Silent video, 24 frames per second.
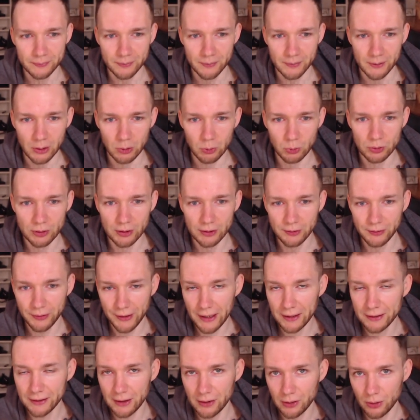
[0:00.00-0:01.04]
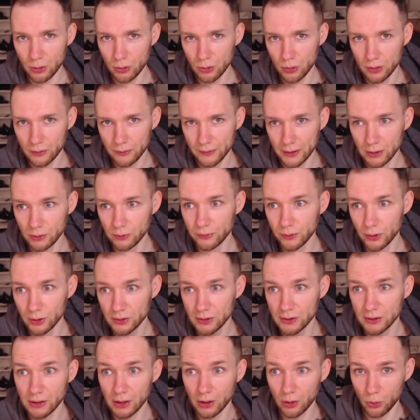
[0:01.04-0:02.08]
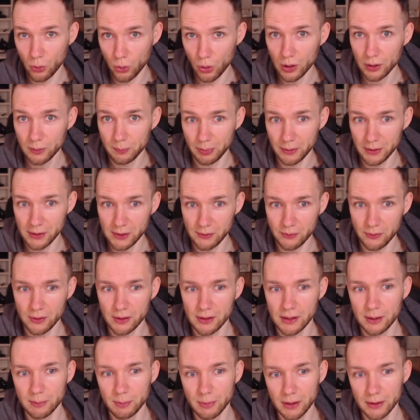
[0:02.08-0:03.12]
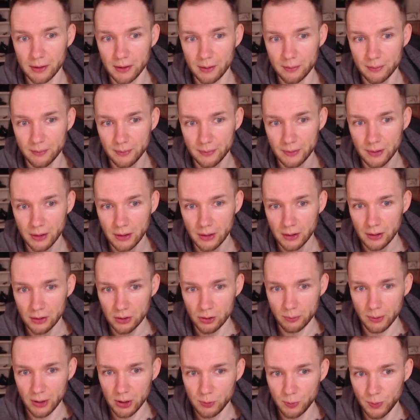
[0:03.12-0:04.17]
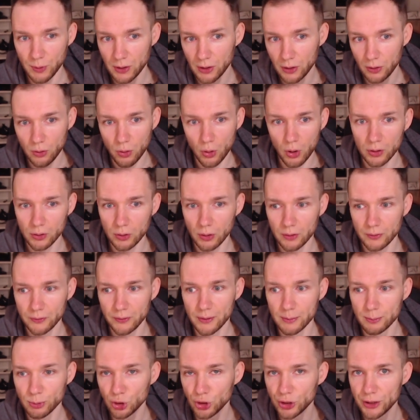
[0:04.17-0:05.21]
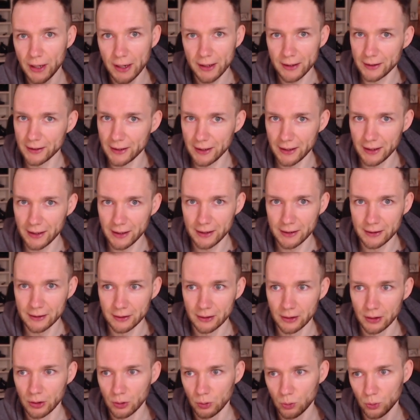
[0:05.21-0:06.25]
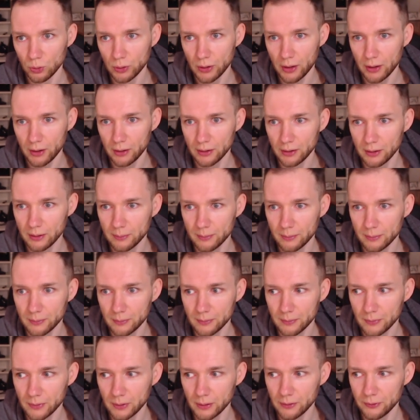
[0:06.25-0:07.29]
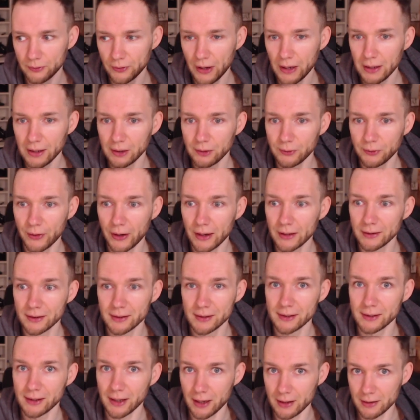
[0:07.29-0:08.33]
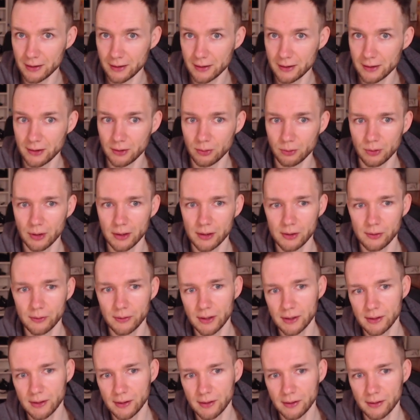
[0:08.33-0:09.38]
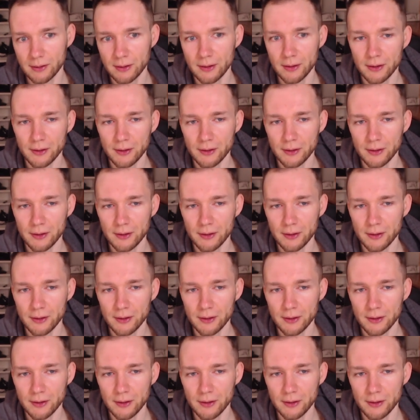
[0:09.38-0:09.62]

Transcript: und ich frage dann auch, wenn du wirklich einen Rekord brichst von jemandem, zum Beispiel Rekord irgendwie im Schnellgehen oder im äh, Fahrradfahren Distanz oder sowas. Ne?